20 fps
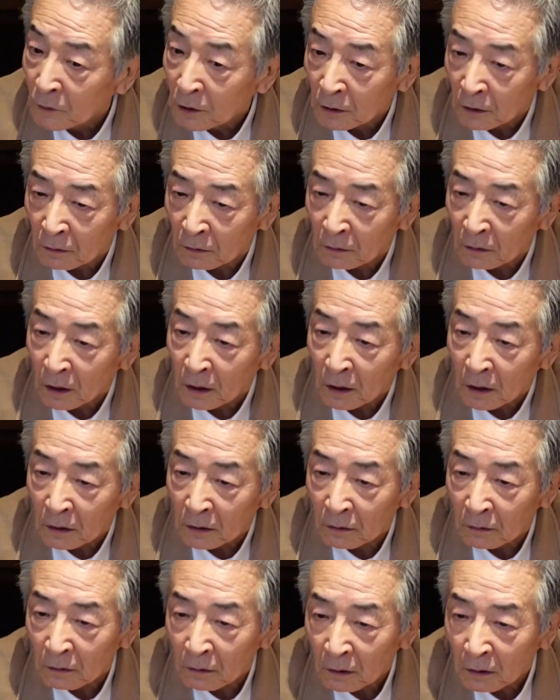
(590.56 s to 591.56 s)
そのなんか
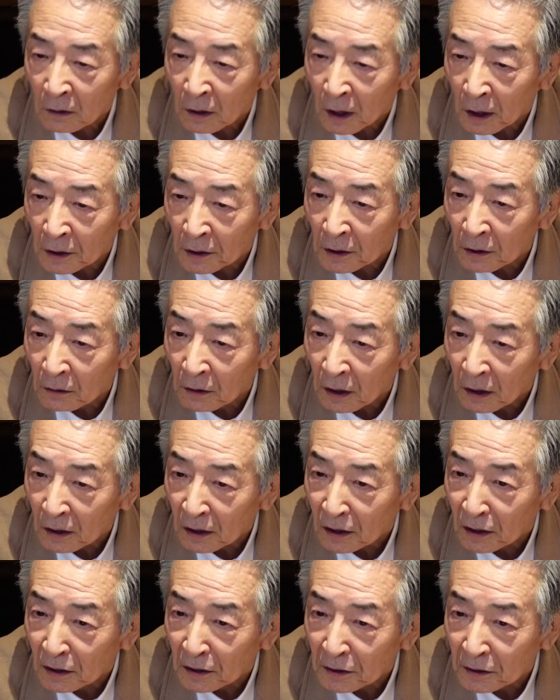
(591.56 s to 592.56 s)
その書き手を発
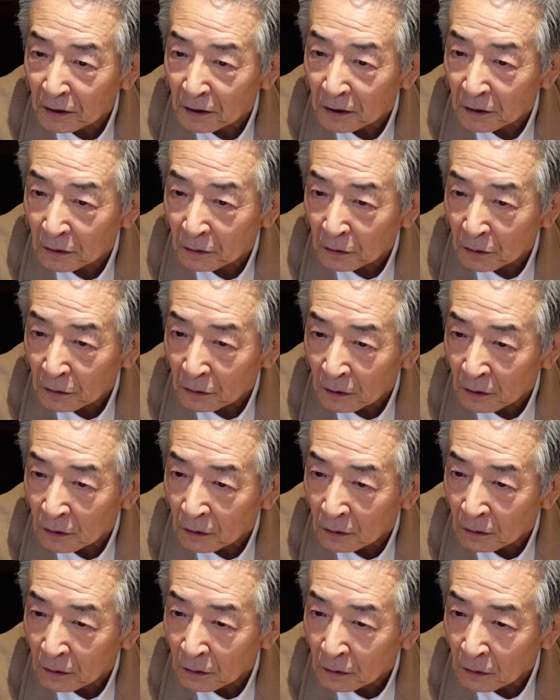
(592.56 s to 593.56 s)
見してその人に
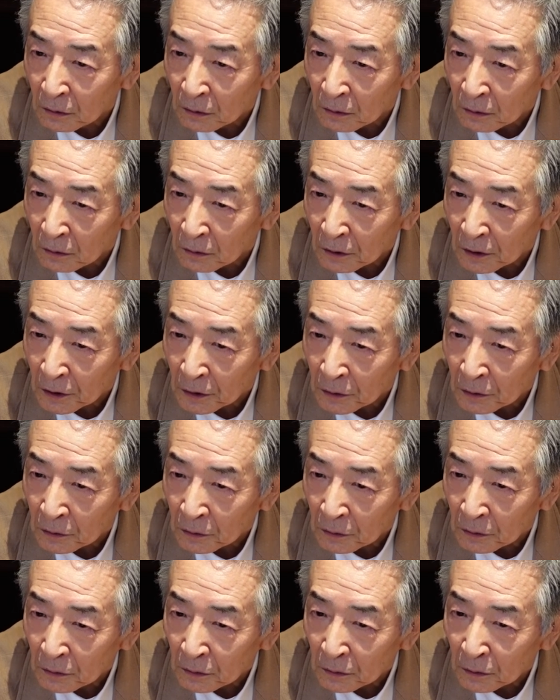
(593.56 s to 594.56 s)
どういう方向で
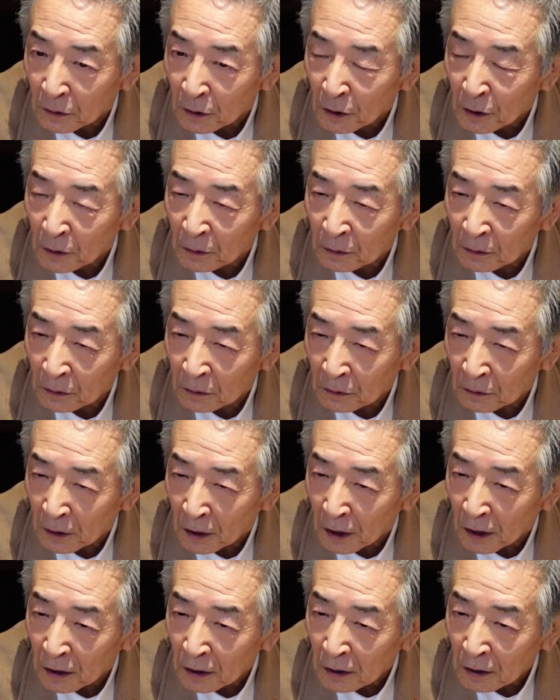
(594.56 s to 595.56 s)
どういうふう
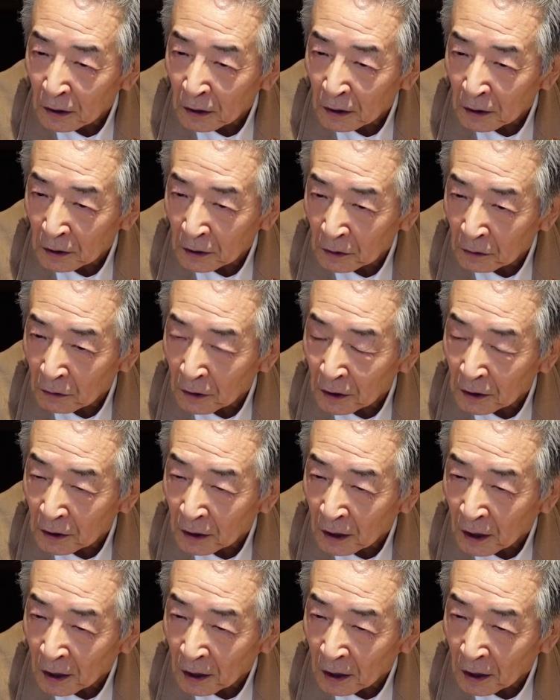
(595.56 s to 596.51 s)
な色合いで